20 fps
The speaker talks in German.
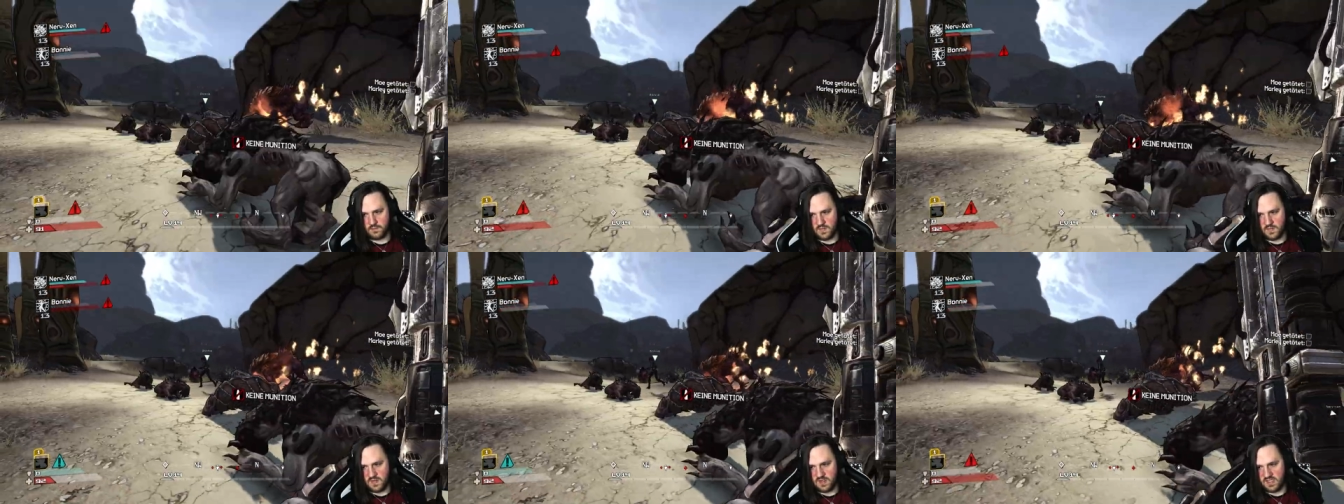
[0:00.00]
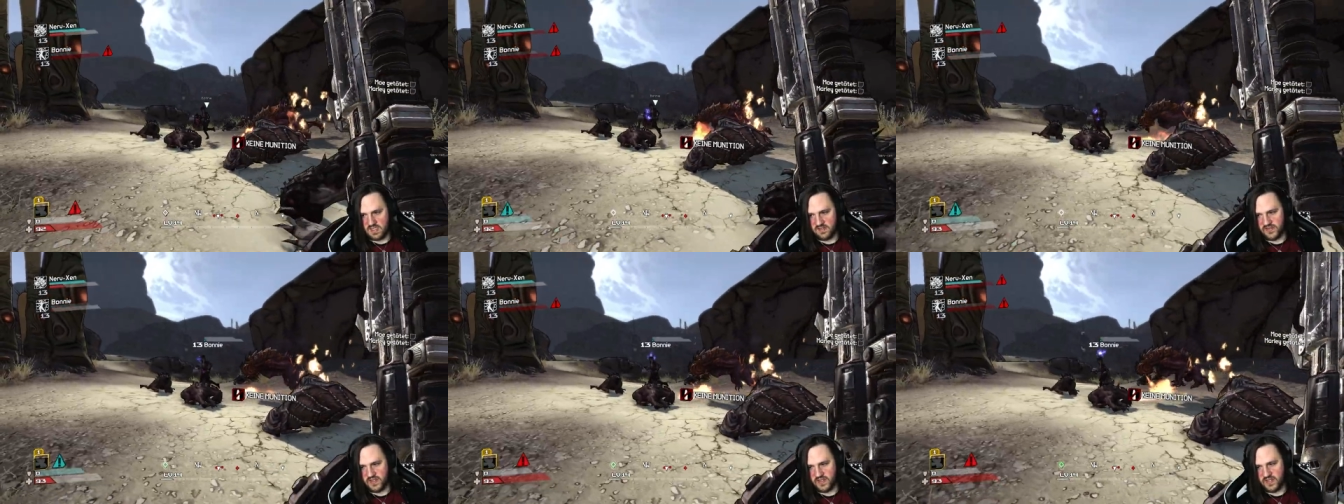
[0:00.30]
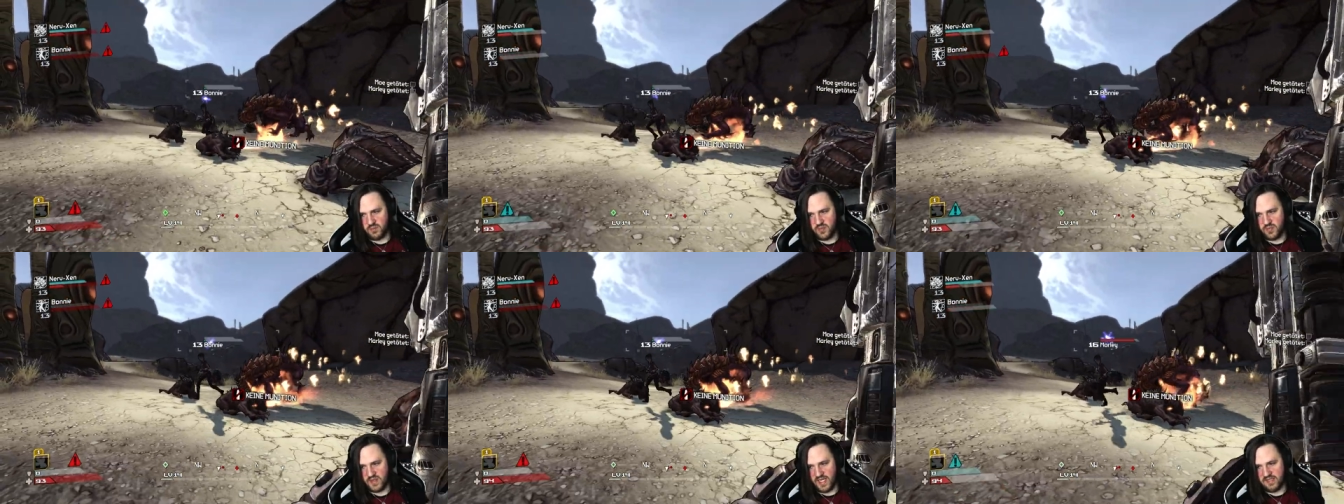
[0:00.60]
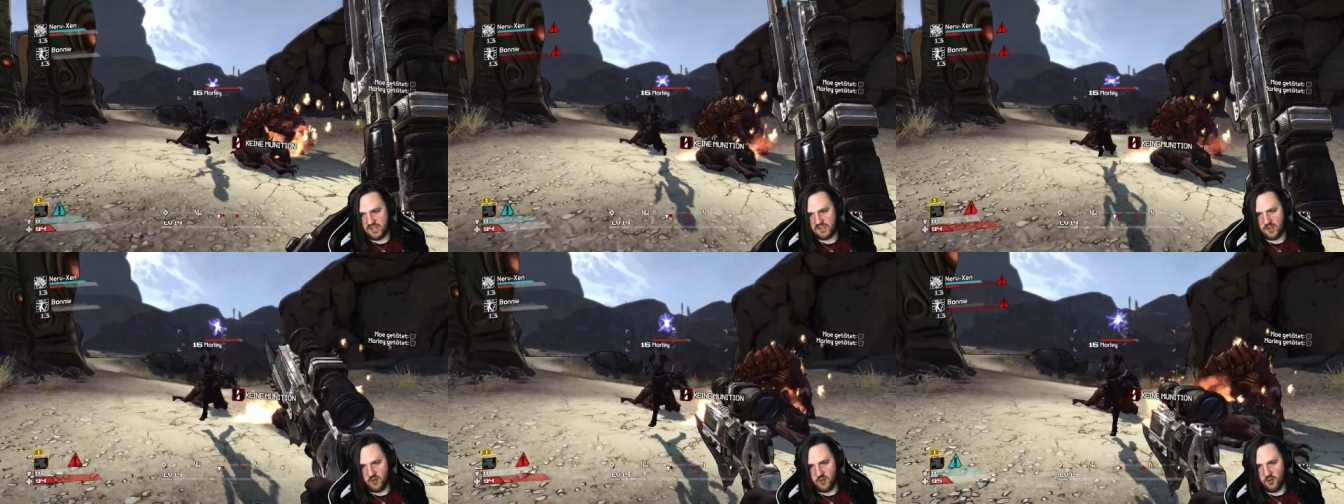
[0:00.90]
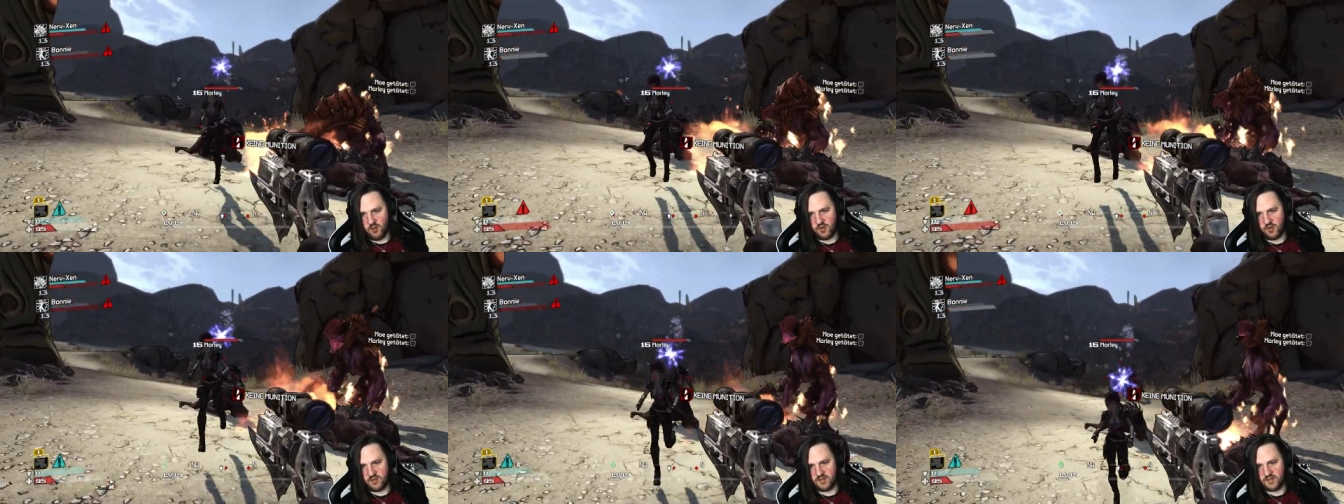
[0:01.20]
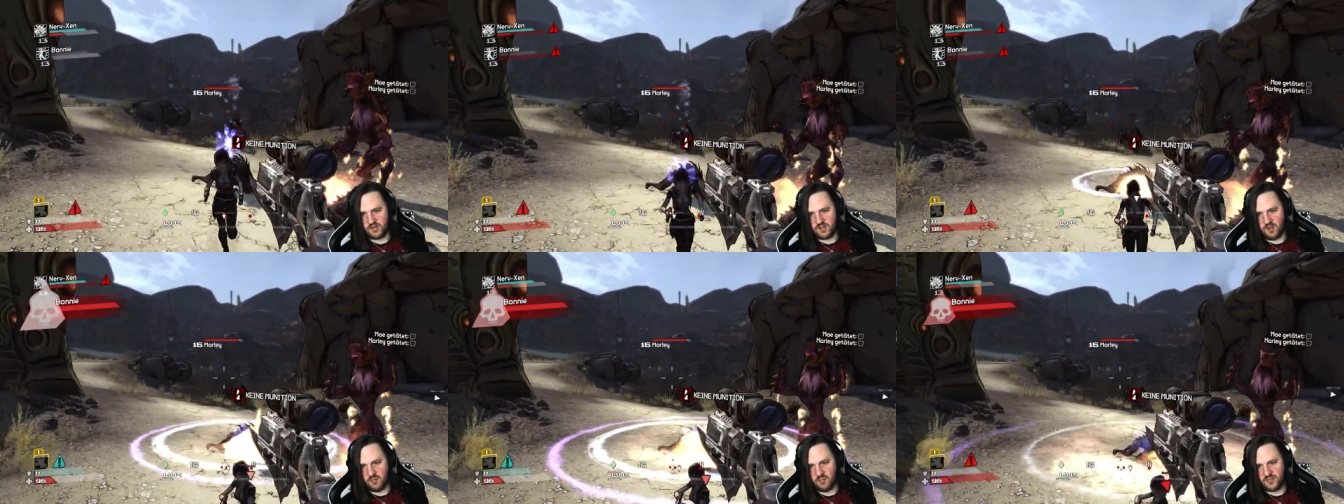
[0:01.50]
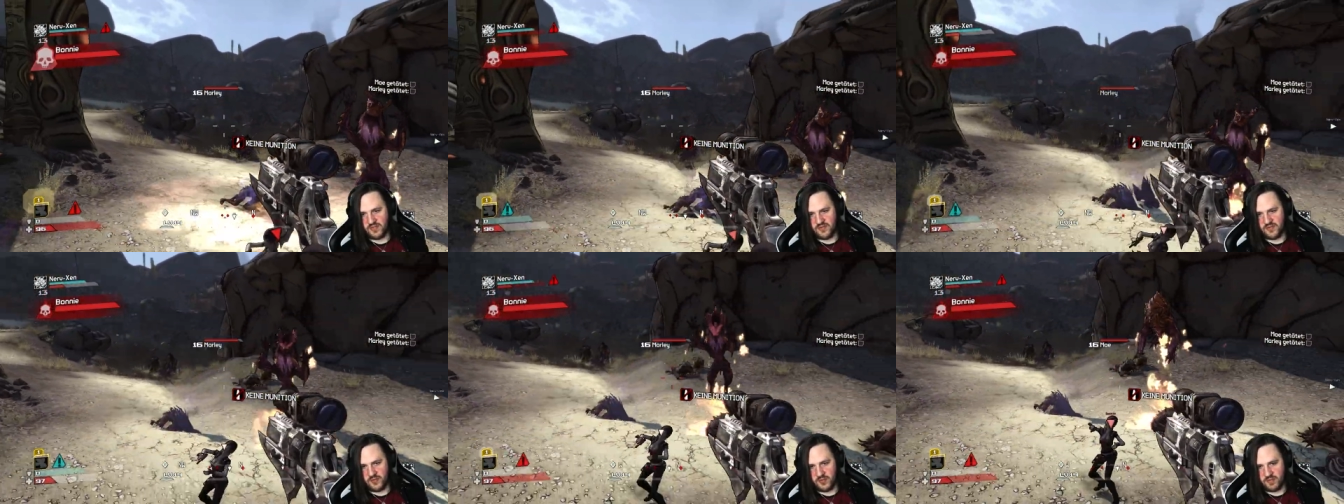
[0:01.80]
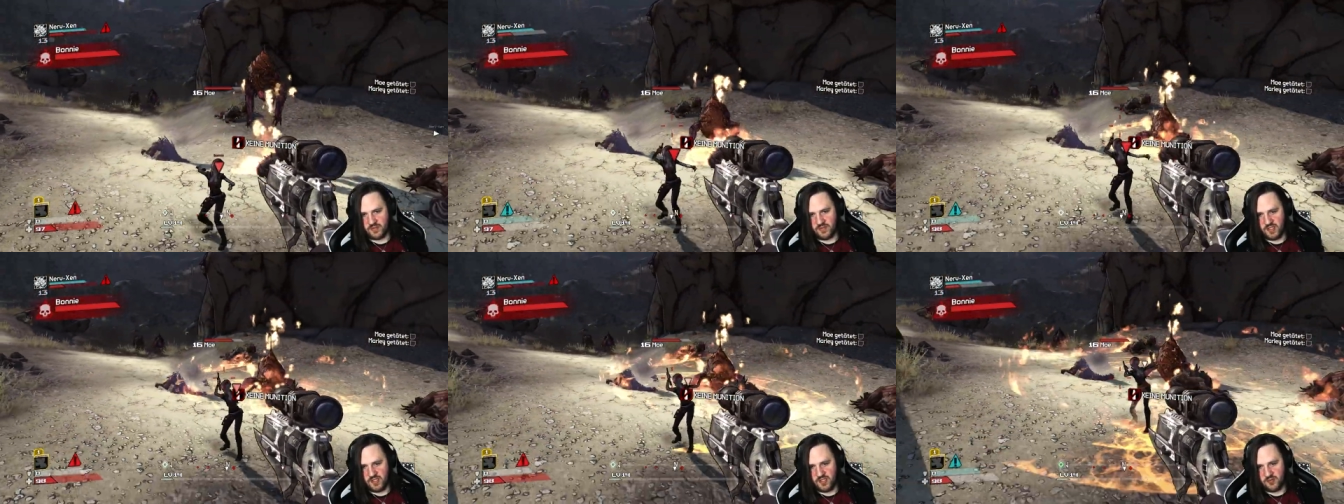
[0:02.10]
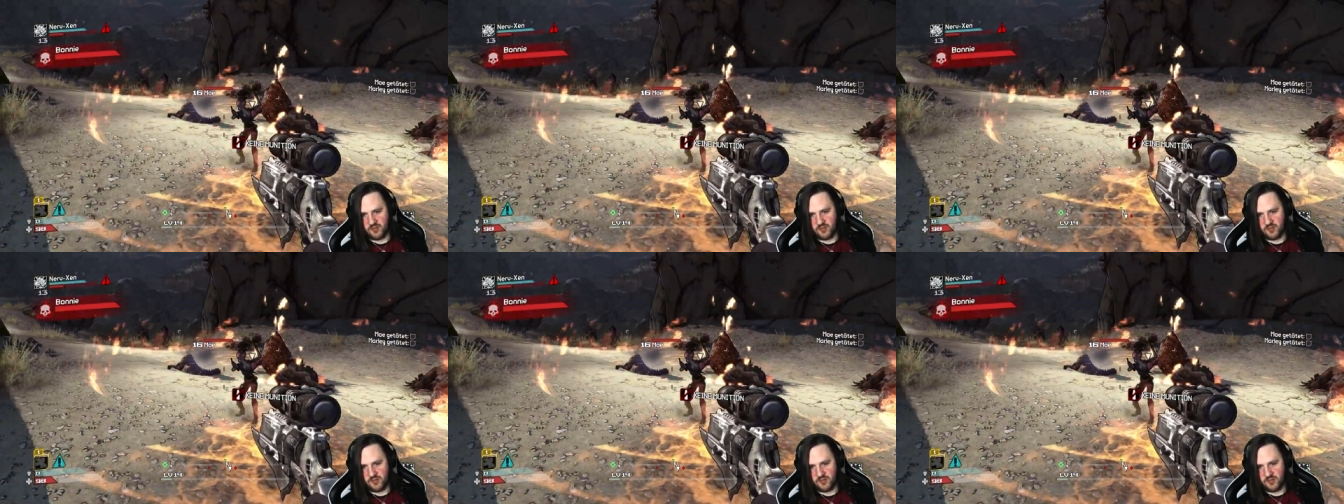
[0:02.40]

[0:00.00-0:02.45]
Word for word: Das Ding brennt auch. Ich glaube, da sollte man auch